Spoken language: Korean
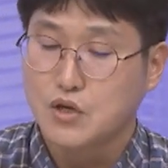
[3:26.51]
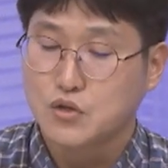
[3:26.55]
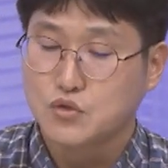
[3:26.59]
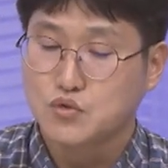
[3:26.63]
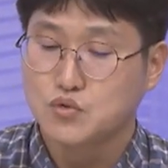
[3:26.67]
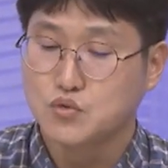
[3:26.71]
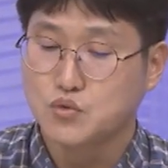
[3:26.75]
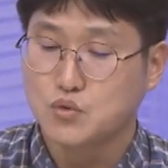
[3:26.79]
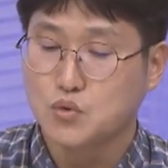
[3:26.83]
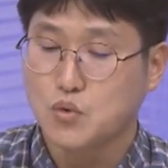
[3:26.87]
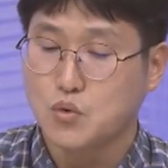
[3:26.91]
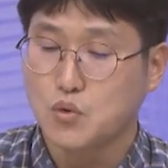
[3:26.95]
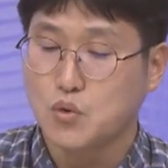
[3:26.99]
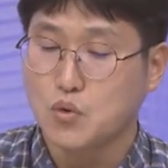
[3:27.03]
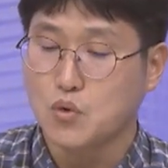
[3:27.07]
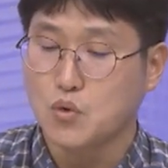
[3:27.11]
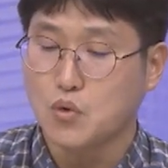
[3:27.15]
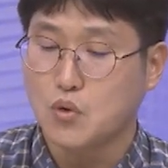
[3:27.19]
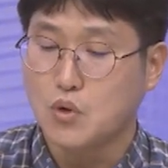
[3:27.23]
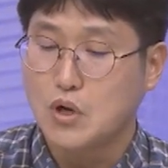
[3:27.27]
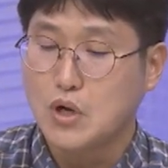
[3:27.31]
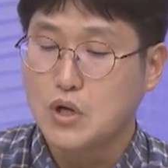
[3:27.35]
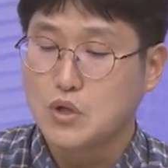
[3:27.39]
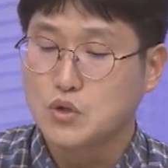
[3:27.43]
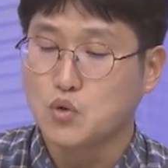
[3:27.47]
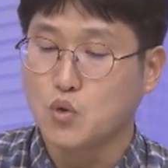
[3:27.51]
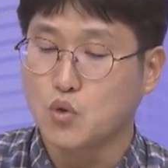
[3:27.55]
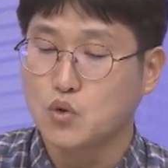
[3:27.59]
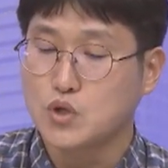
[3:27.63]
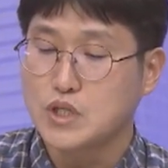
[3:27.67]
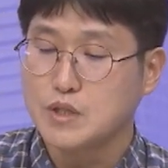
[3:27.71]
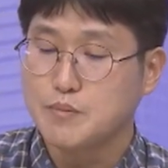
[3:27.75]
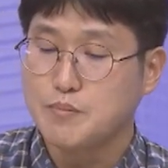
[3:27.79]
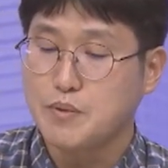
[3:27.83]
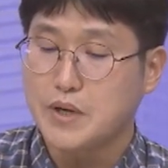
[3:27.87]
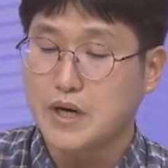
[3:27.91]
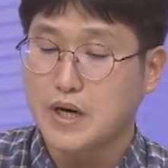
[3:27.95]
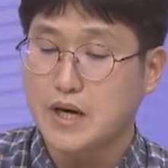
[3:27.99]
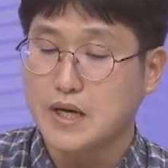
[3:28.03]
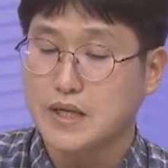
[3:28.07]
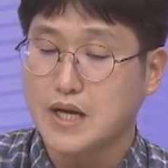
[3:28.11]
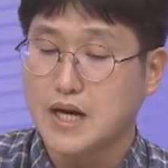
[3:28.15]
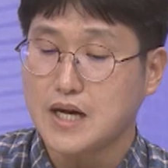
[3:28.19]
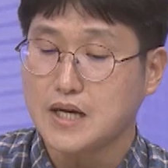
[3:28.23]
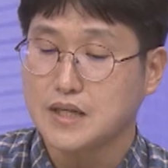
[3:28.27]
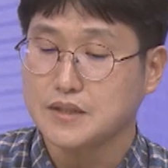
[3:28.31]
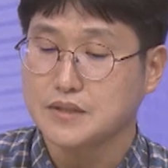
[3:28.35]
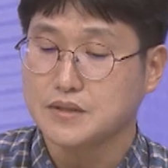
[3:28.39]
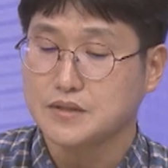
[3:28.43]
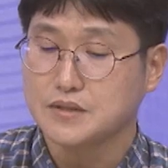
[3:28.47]
주로 조기 입학한
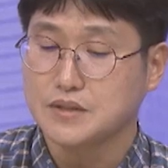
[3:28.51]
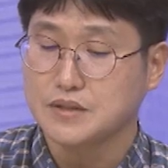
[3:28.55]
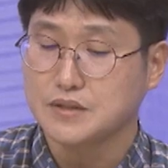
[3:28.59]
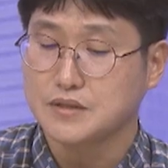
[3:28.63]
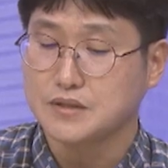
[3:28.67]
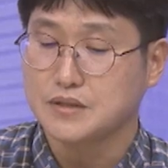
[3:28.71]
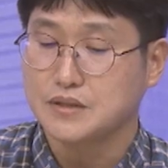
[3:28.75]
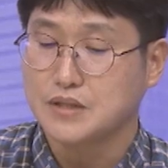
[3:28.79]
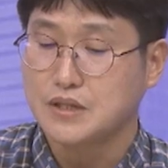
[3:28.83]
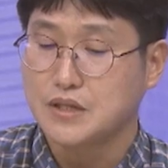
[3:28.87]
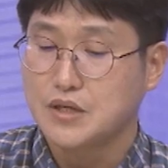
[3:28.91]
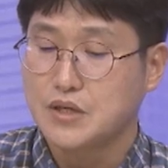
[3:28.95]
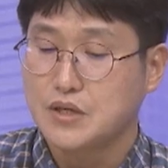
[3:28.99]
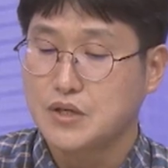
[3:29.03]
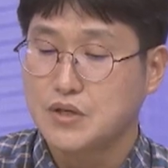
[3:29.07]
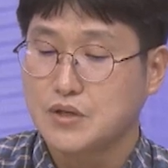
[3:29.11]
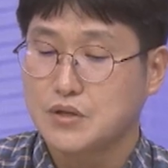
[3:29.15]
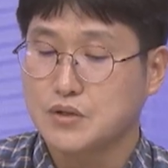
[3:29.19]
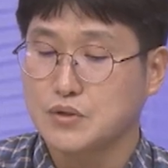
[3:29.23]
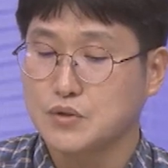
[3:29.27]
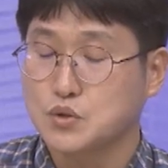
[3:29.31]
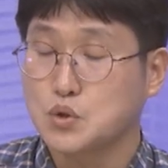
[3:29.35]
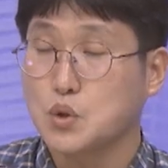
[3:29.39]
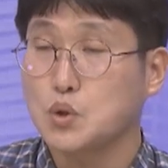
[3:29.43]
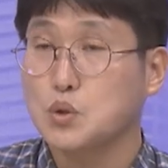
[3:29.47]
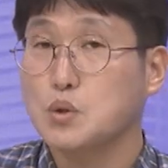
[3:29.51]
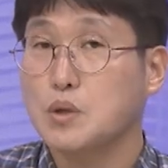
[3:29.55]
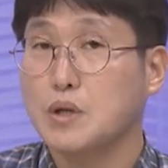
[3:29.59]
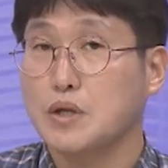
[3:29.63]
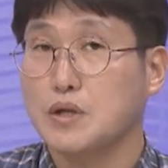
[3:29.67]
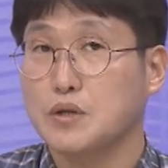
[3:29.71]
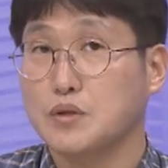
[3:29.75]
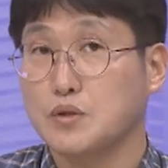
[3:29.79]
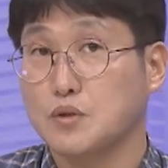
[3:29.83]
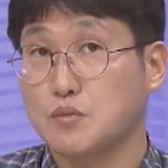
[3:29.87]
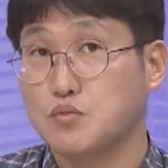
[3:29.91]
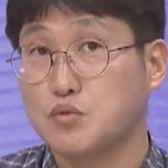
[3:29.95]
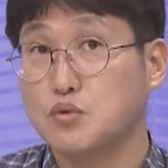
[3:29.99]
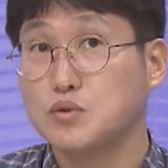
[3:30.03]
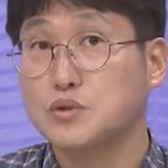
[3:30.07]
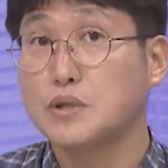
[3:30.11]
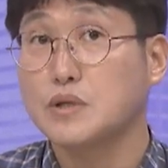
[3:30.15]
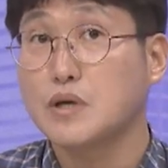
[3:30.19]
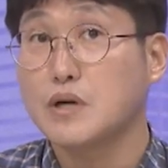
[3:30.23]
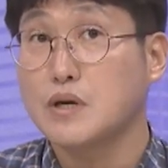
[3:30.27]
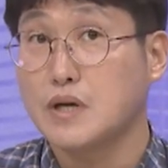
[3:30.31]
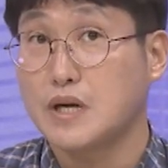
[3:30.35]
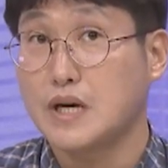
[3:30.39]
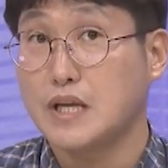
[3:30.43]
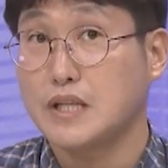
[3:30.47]
아이들은 그 초등학교에서
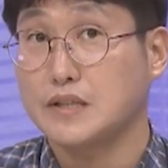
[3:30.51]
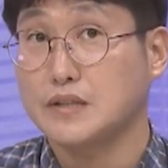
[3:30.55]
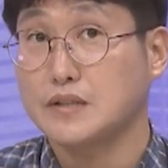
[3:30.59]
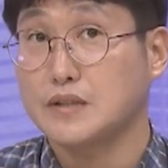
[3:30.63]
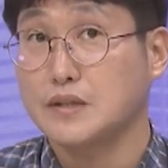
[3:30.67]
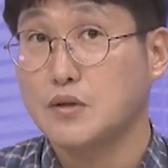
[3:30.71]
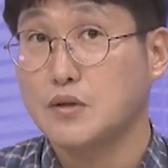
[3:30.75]
부적응한